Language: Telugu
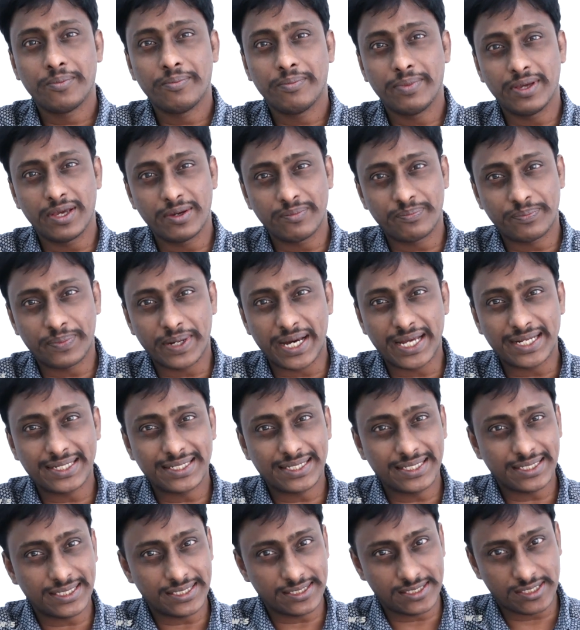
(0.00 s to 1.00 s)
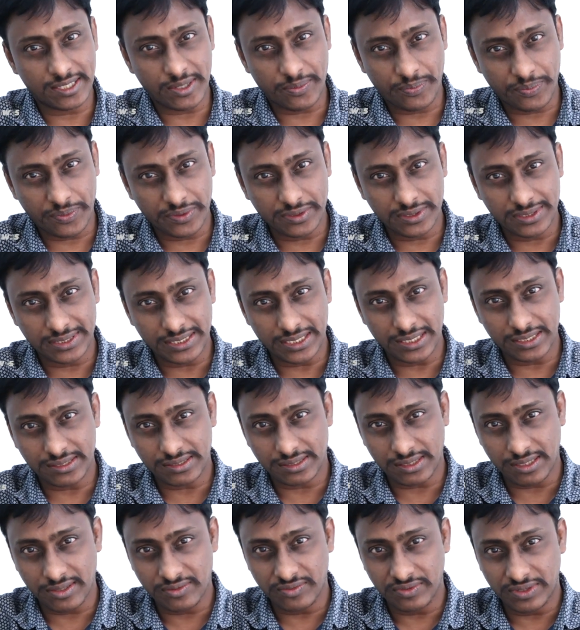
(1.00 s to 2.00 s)
మేము పార్టీకి సపోర్ట్
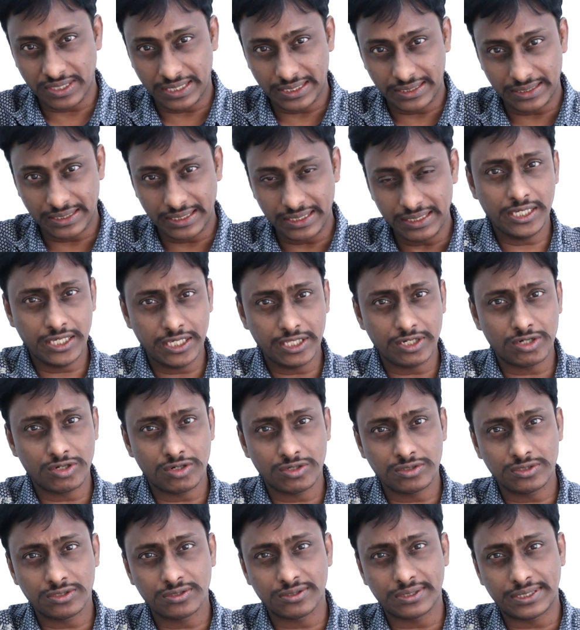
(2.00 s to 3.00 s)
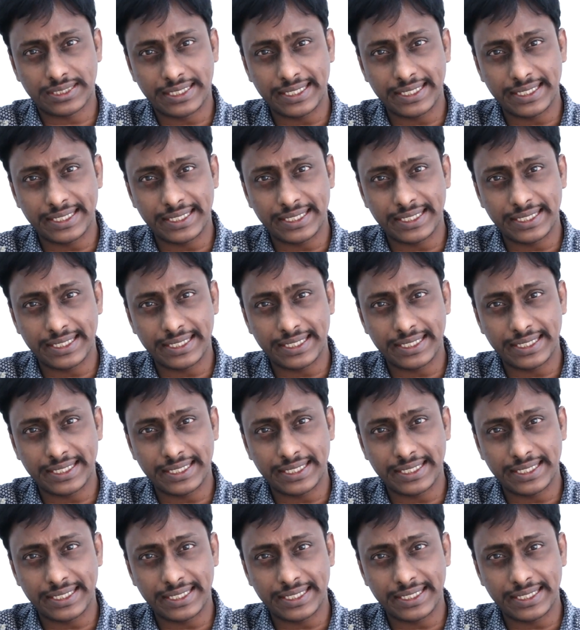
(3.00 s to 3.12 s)
చేస్తాము అంటే ఈ రోజు